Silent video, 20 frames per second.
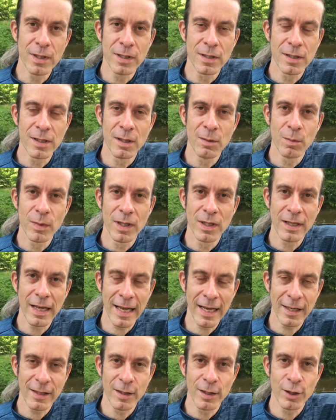Jetzt sind wir
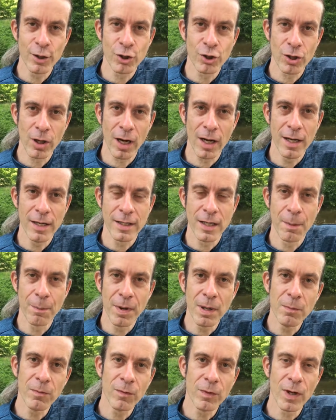technisch gleich gepimpt.